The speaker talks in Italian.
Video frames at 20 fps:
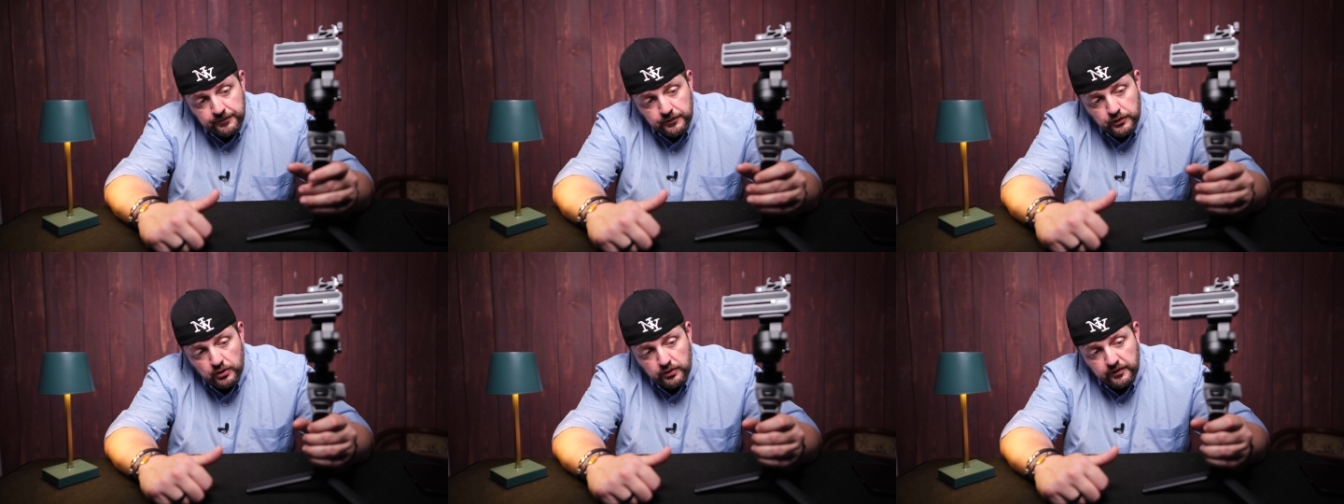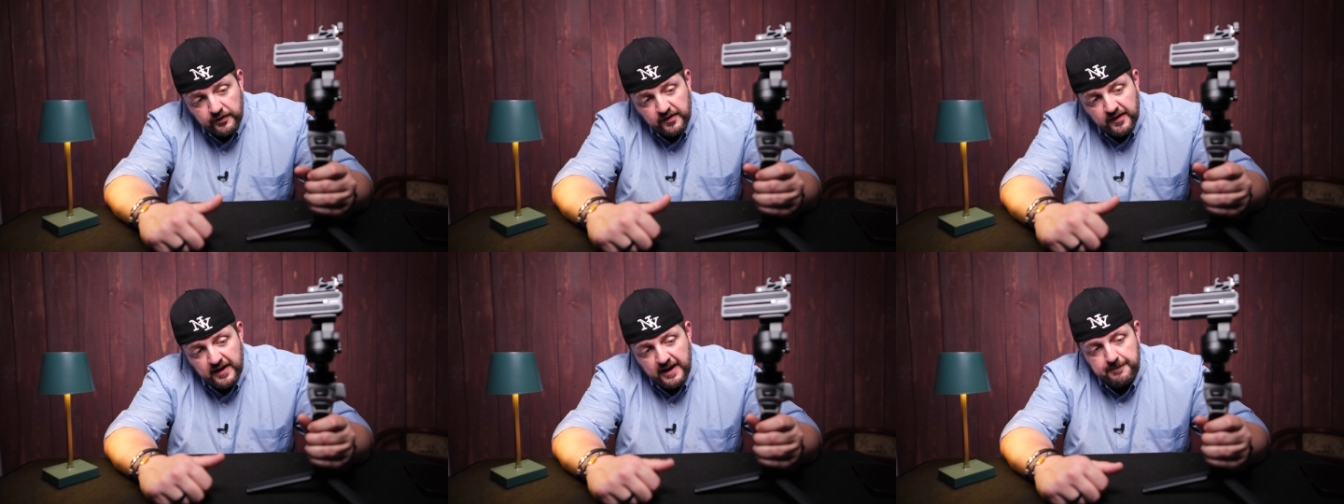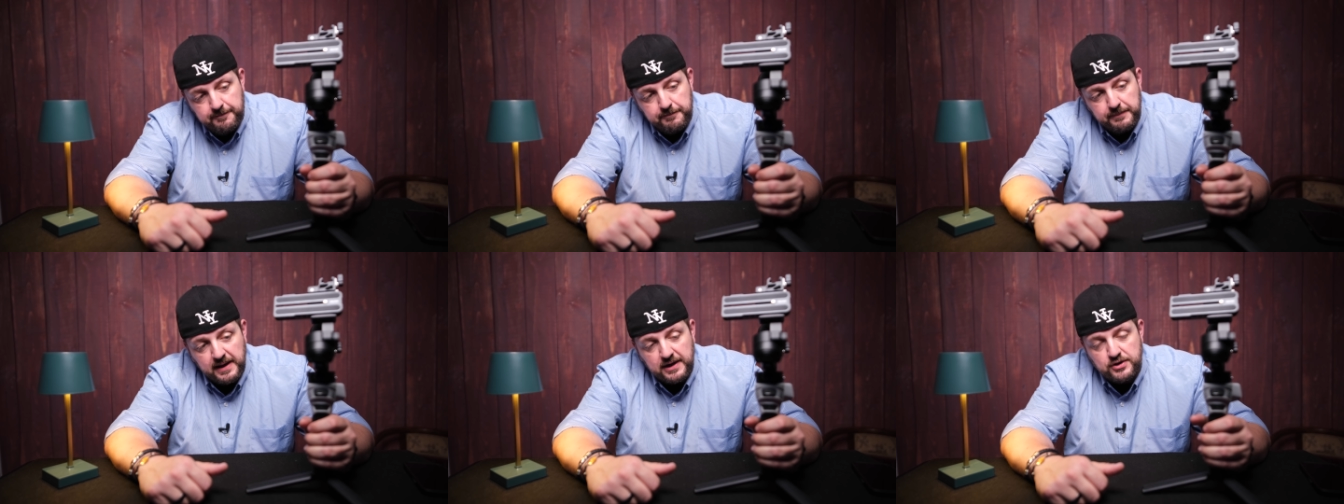non
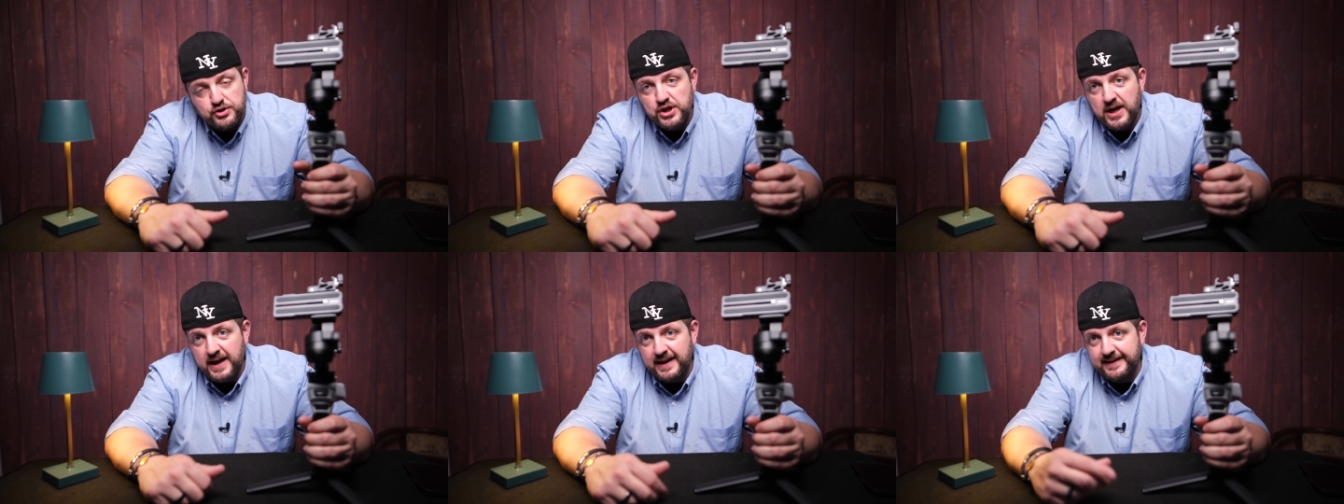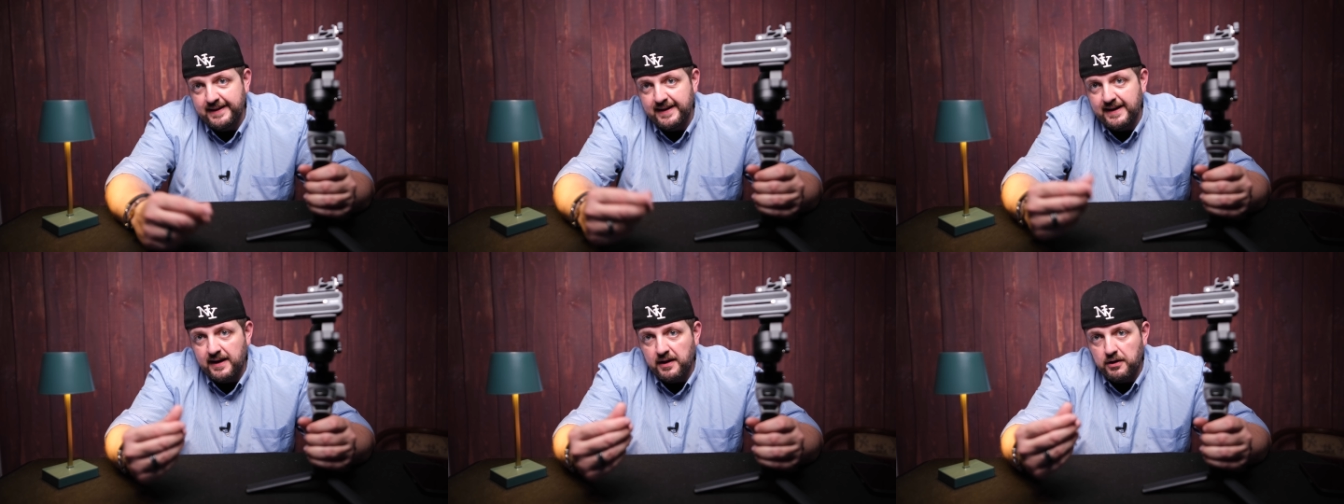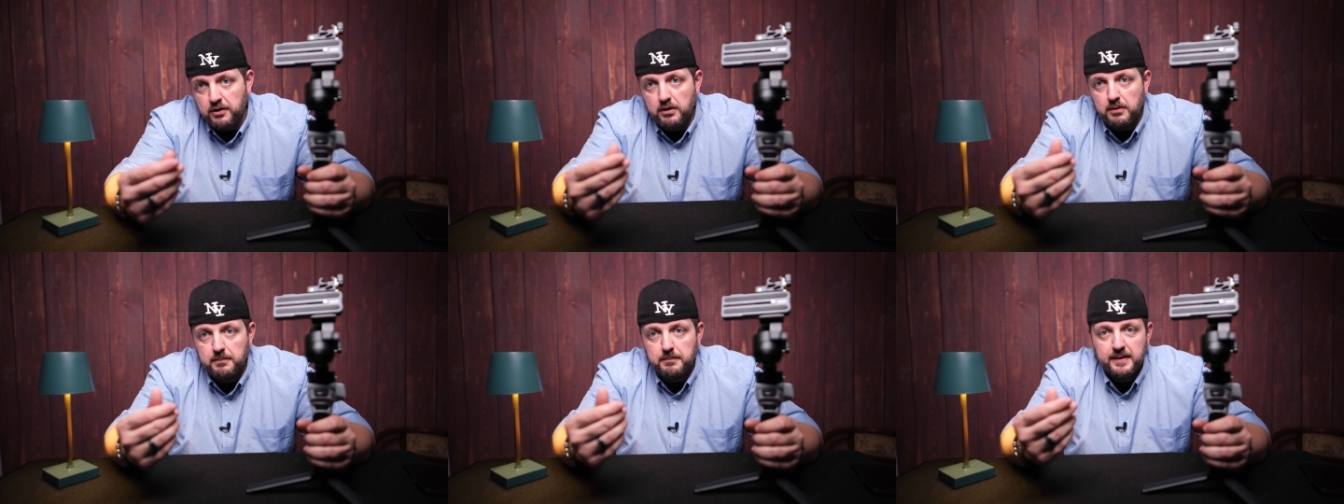sembra cedere la
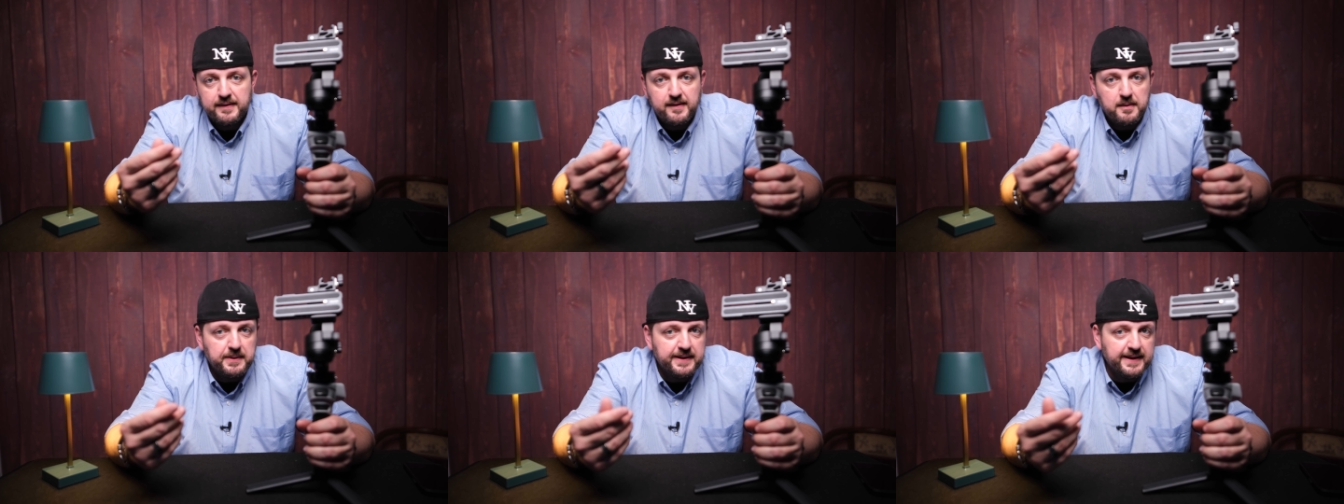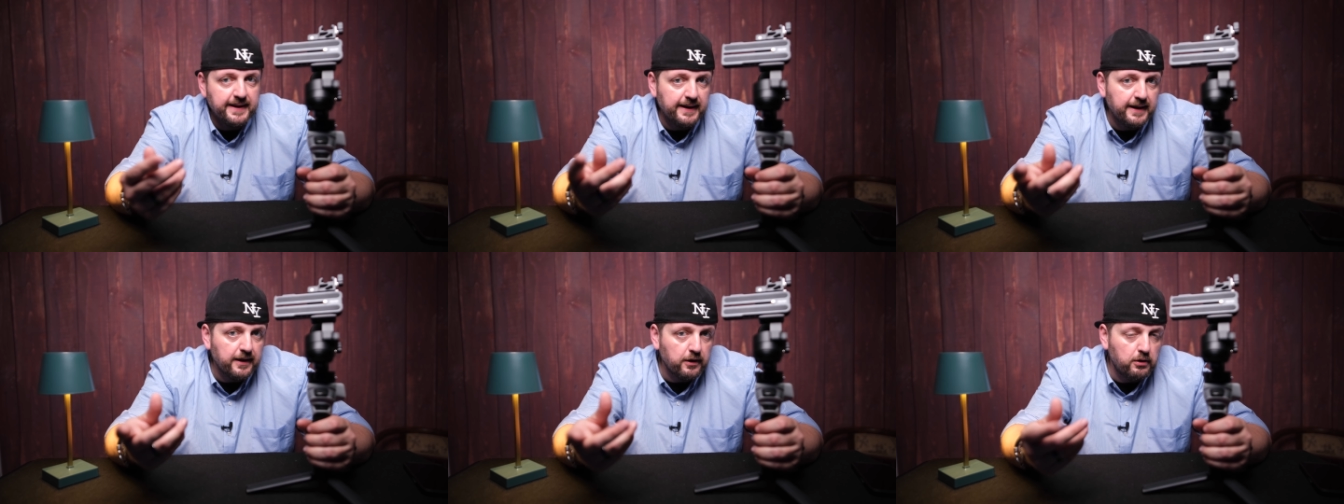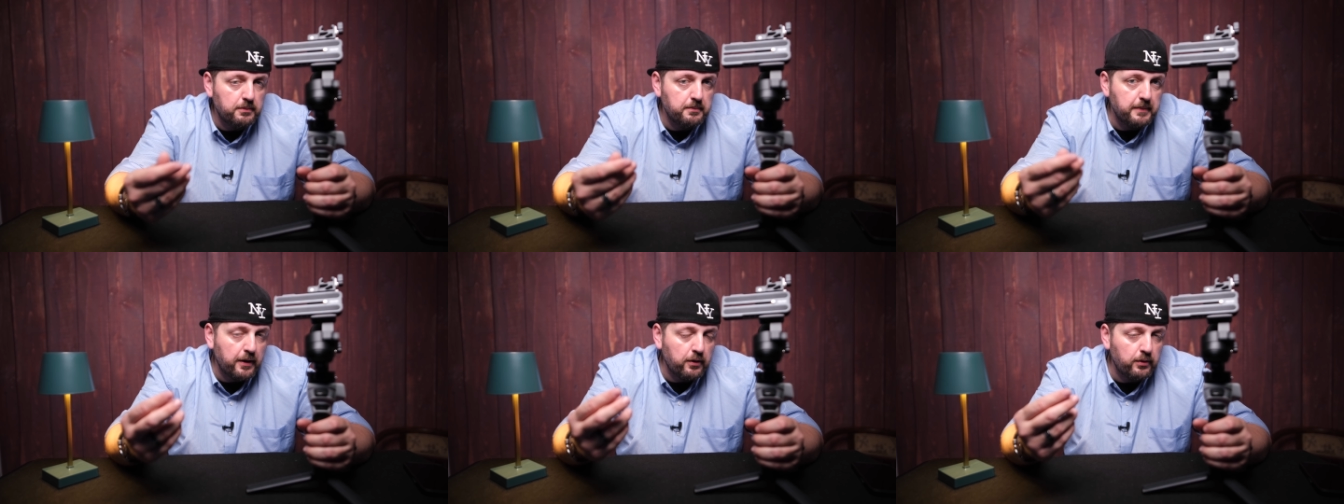gomma sapete che la
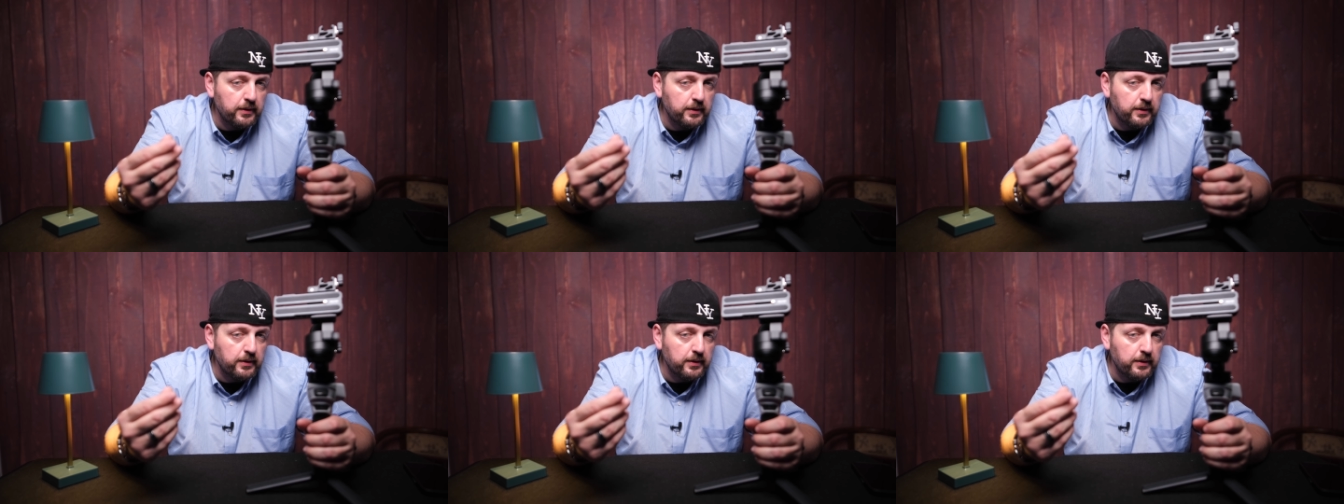gomma